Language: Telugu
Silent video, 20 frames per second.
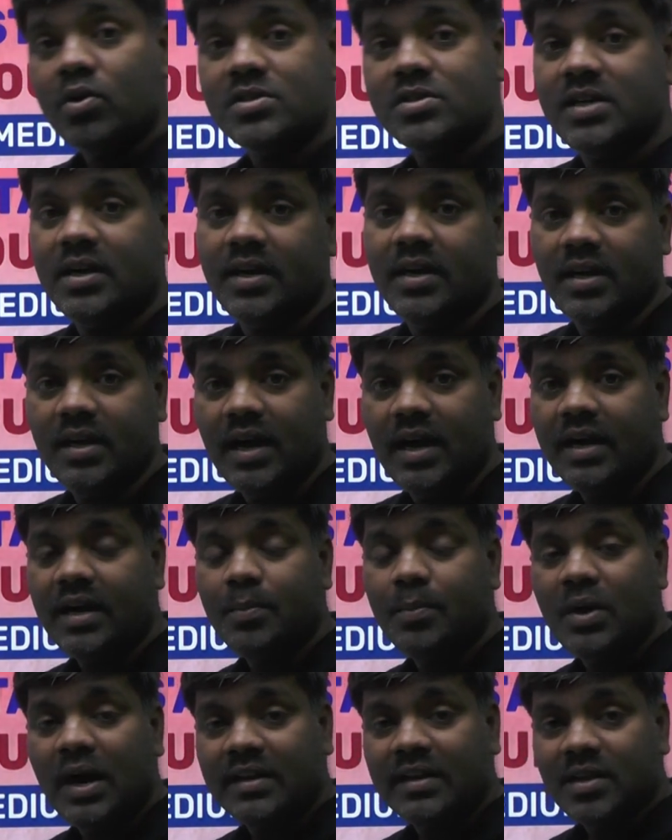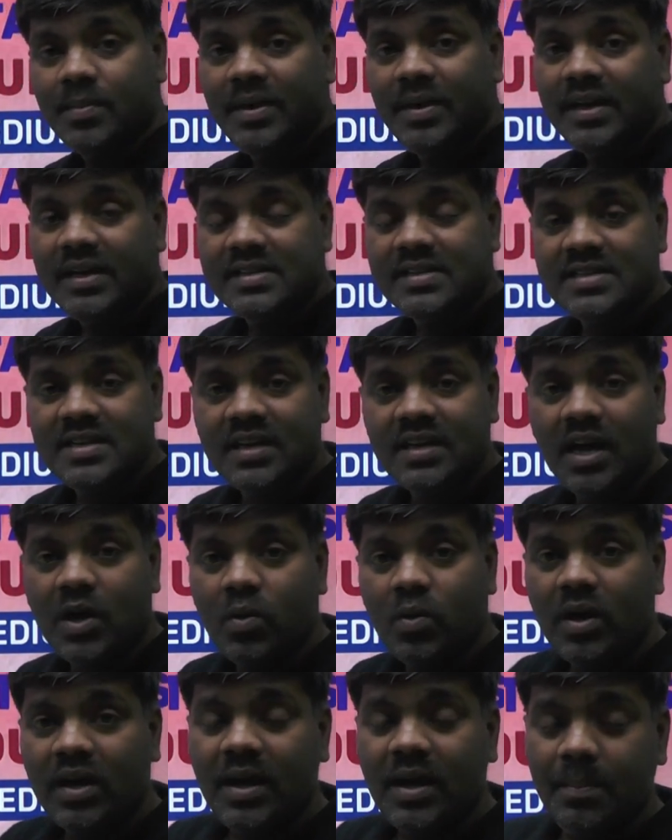కోర్స్ అండి అంటే ఇప్పుడు అర్థమెటిక్ రీజనింగ్
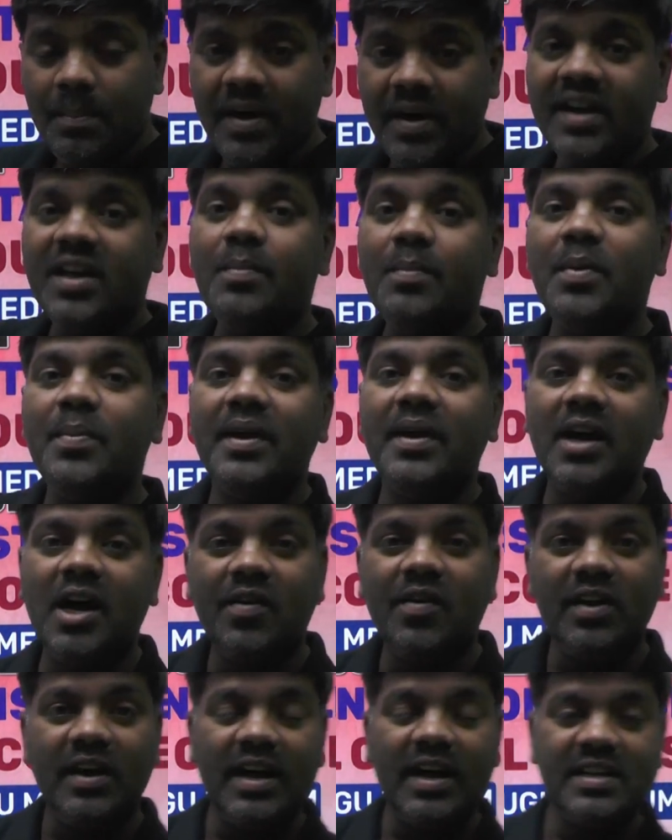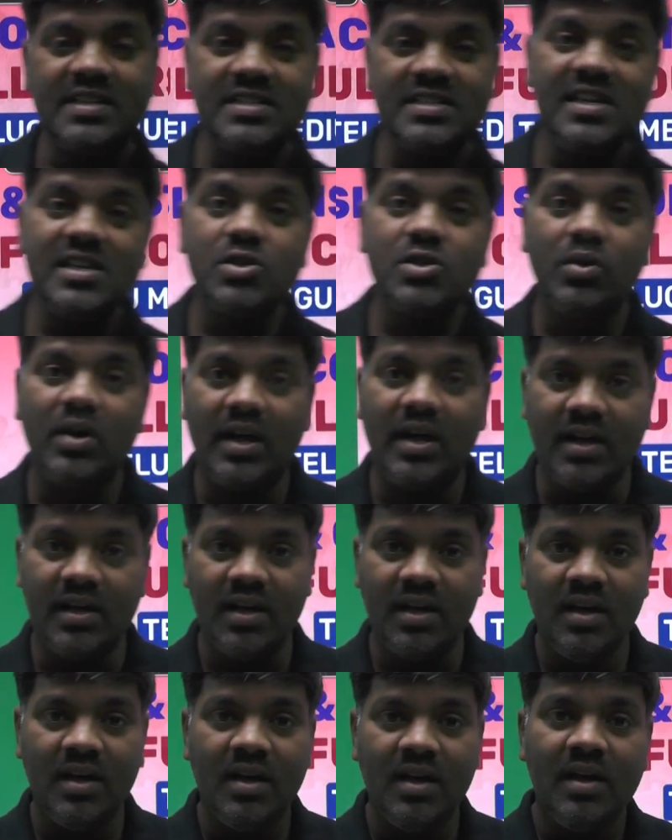కాకుండా కంప్లీట్గా ప్రిపేర్ కావాలి నాకు జిఎస్ ఉండాలి
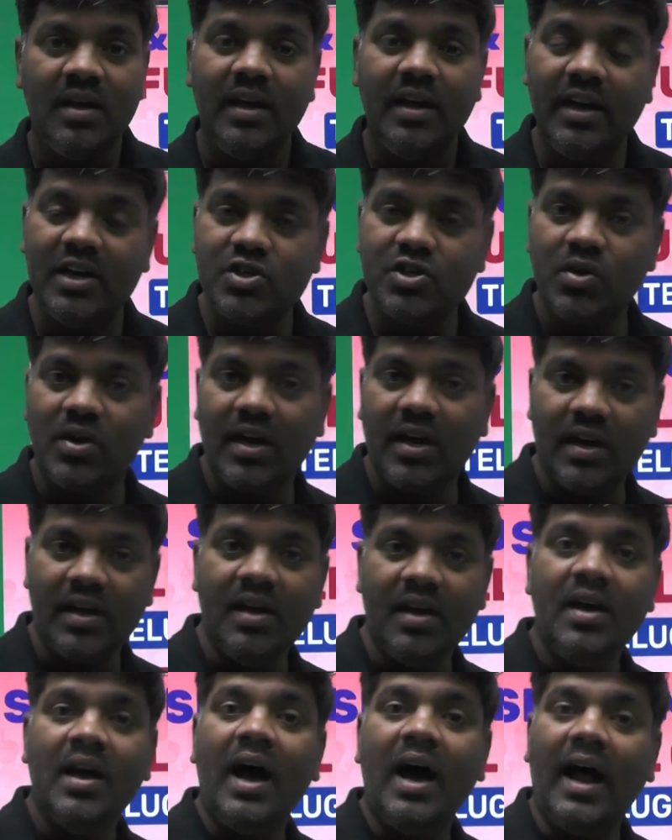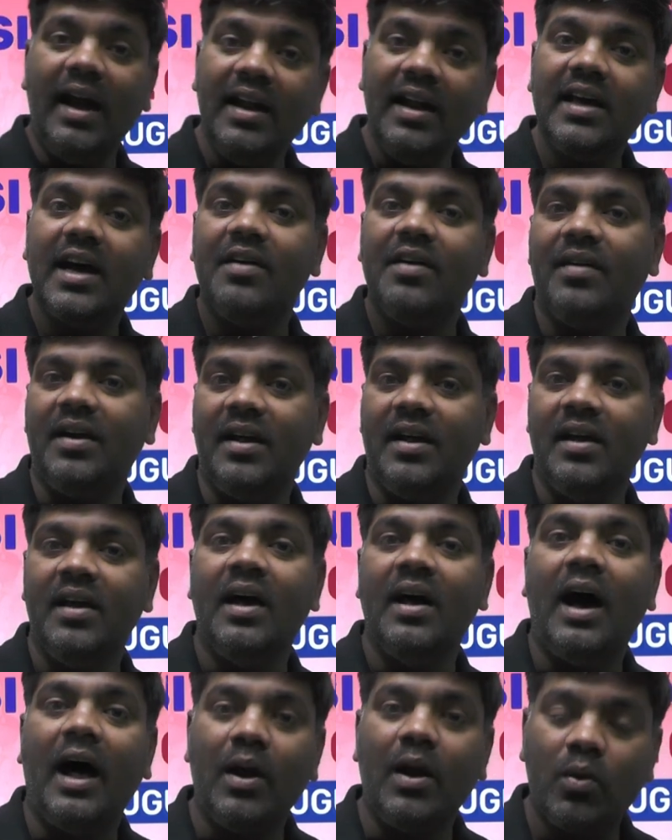ఇంగ్లీష్ ఉండాలి అన్నీ కావాలి
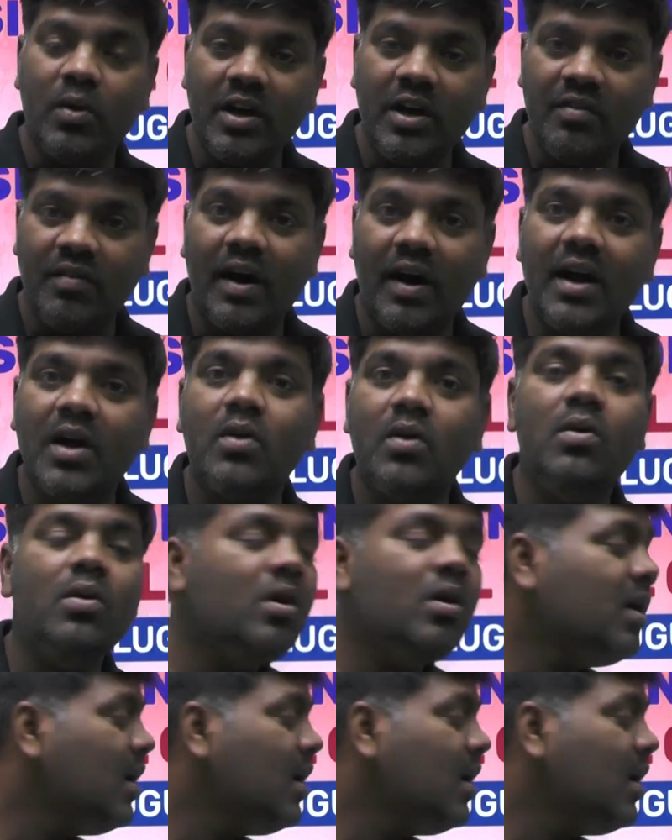అనుకునే వాళ్ళకు